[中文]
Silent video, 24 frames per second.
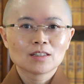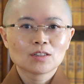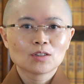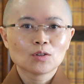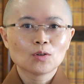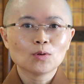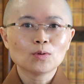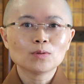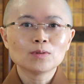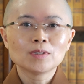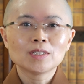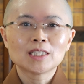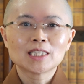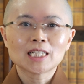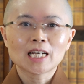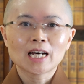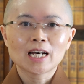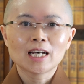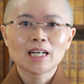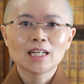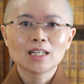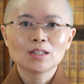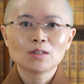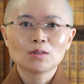共
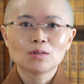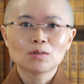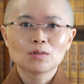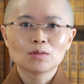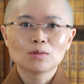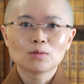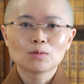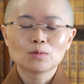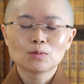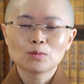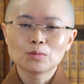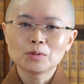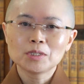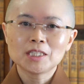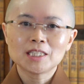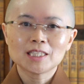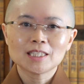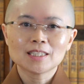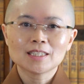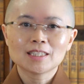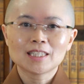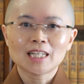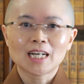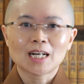斋无
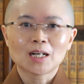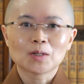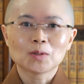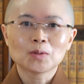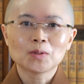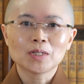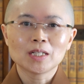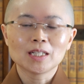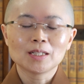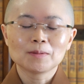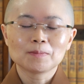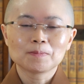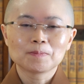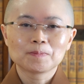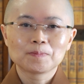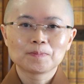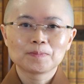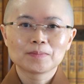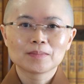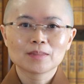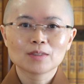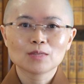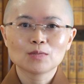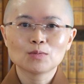遮大会，
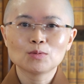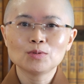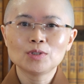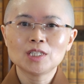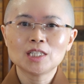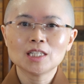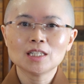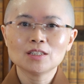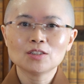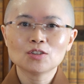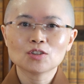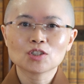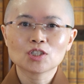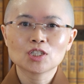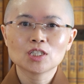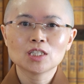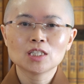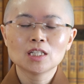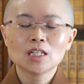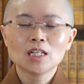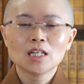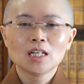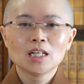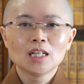无遮就
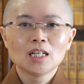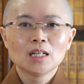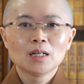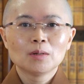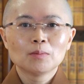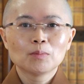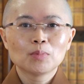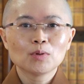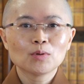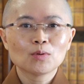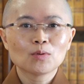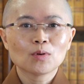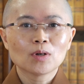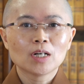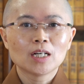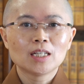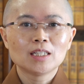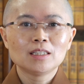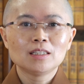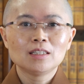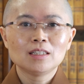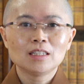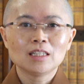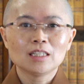是。不
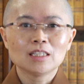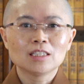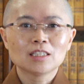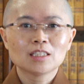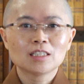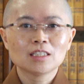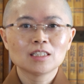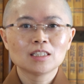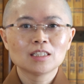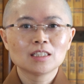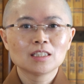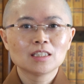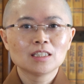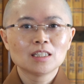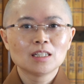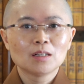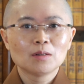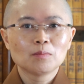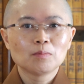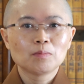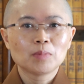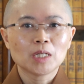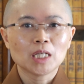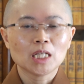管你是
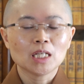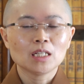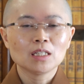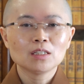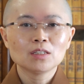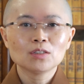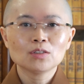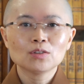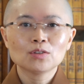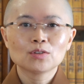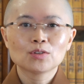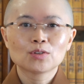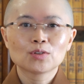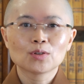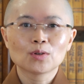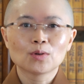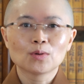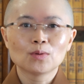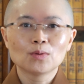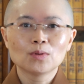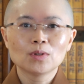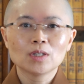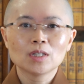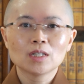贫
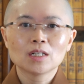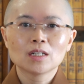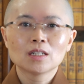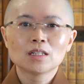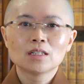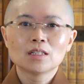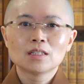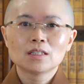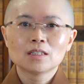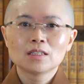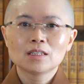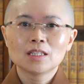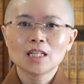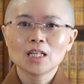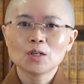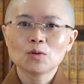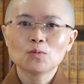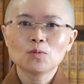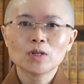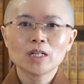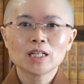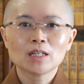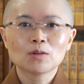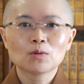穷、地
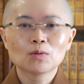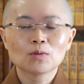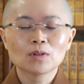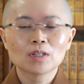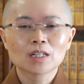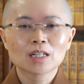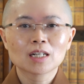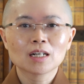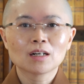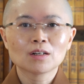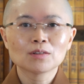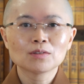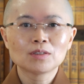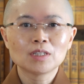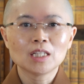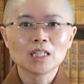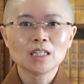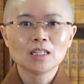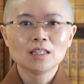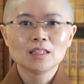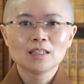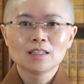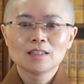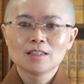位或高
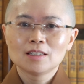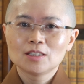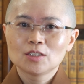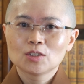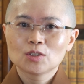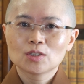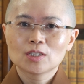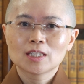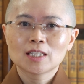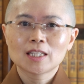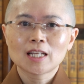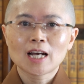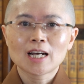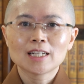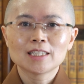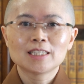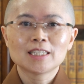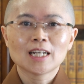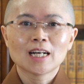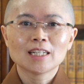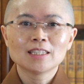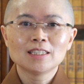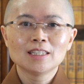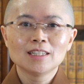低，大
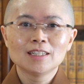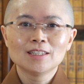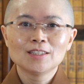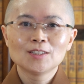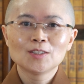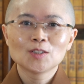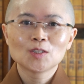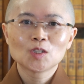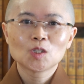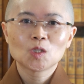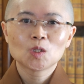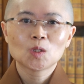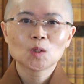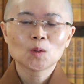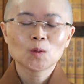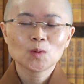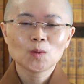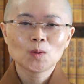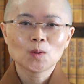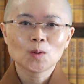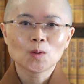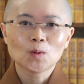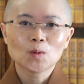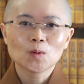家呢都
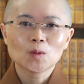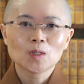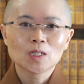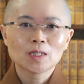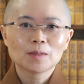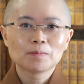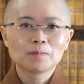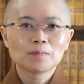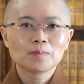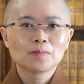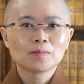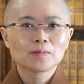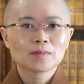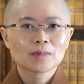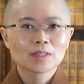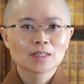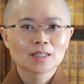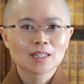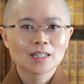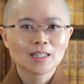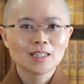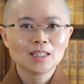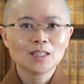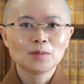有
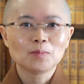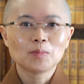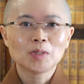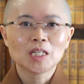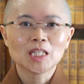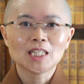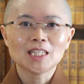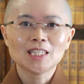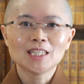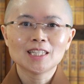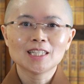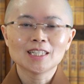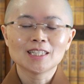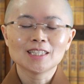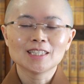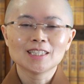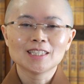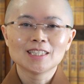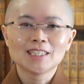可以平等